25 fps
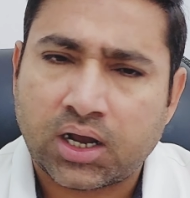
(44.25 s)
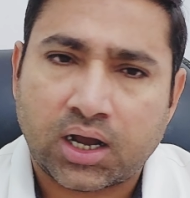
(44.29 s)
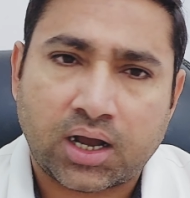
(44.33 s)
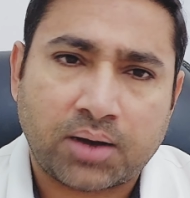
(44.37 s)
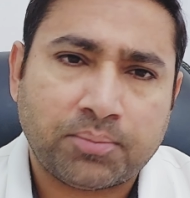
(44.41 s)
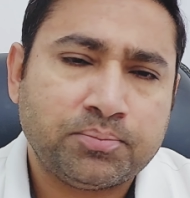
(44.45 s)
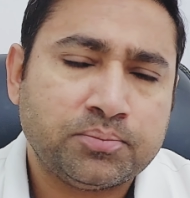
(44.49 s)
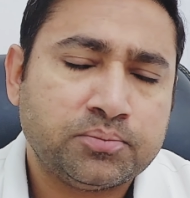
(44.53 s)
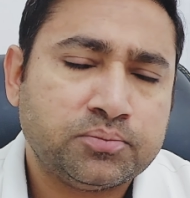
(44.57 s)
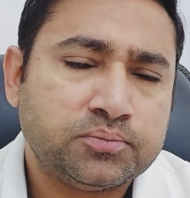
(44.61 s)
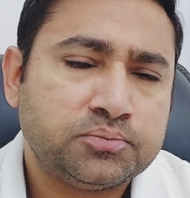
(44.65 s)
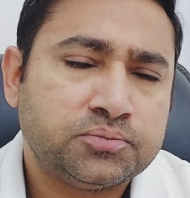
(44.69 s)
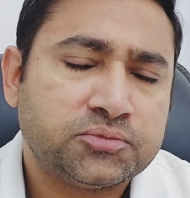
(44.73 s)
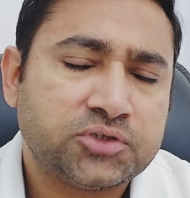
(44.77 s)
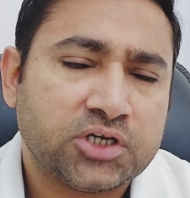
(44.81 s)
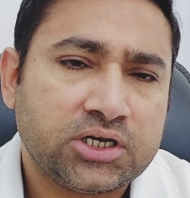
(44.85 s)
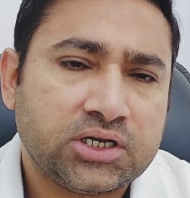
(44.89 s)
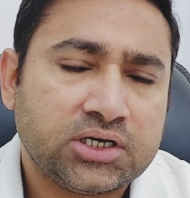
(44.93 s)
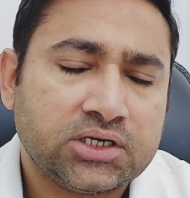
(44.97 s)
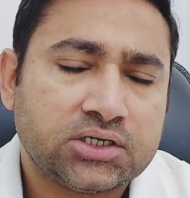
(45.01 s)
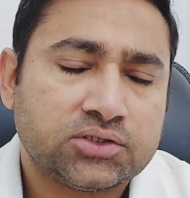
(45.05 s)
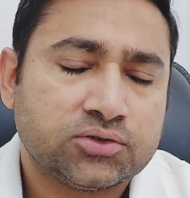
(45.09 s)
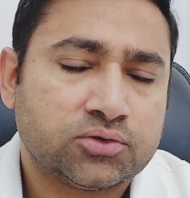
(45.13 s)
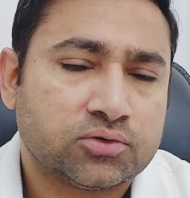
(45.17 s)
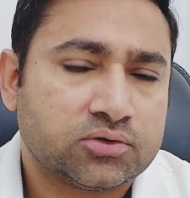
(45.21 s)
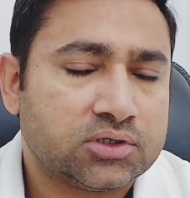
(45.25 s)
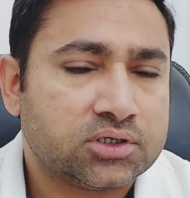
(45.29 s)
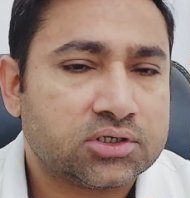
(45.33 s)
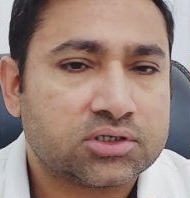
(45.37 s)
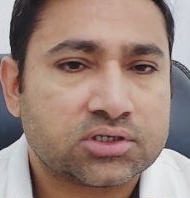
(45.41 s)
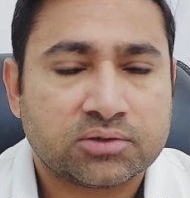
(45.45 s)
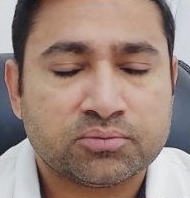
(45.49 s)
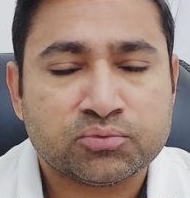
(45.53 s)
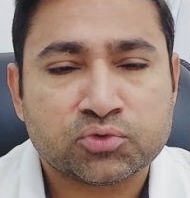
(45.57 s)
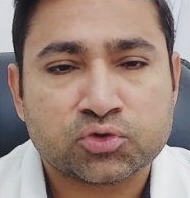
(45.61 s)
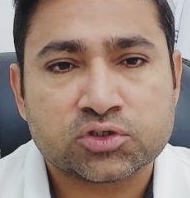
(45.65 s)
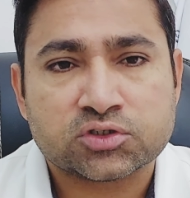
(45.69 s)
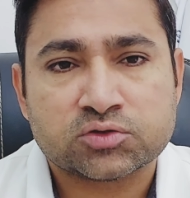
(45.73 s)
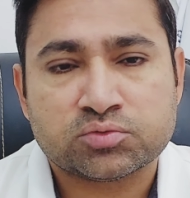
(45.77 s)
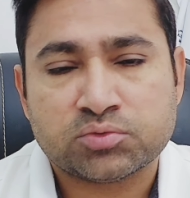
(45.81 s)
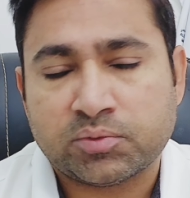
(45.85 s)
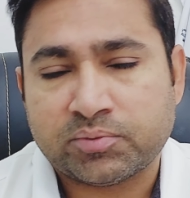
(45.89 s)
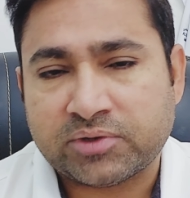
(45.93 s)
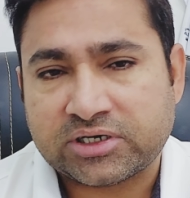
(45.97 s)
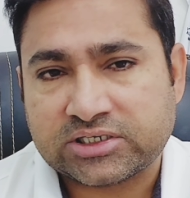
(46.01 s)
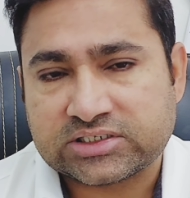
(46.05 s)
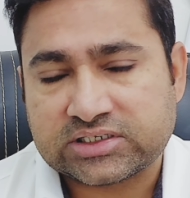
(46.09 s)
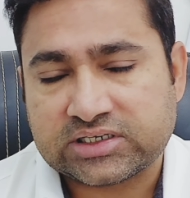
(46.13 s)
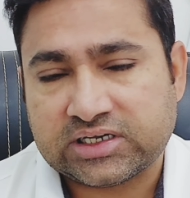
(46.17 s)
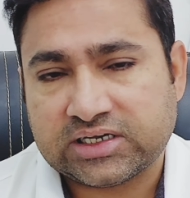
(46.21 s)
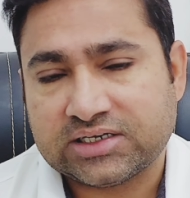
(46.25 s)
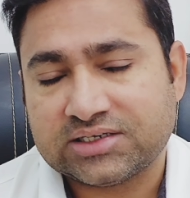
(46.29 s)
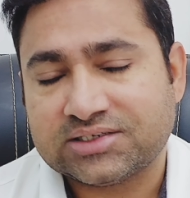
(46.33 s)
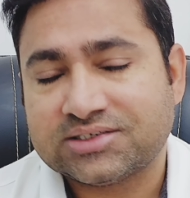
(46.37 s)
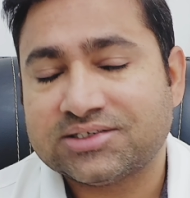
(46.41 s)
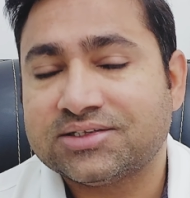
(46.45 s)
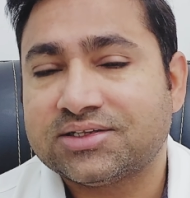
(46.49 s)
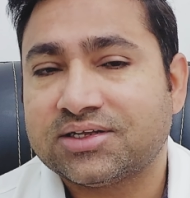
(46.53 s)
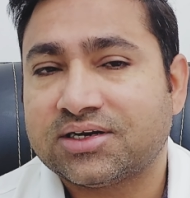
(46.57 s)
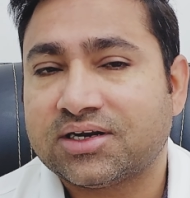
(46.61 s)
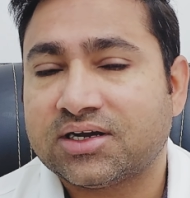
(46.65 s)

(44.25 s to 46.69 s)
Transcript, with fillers: अब चले डोनाल्ड ट्रंप तो इसमें बच गए इसी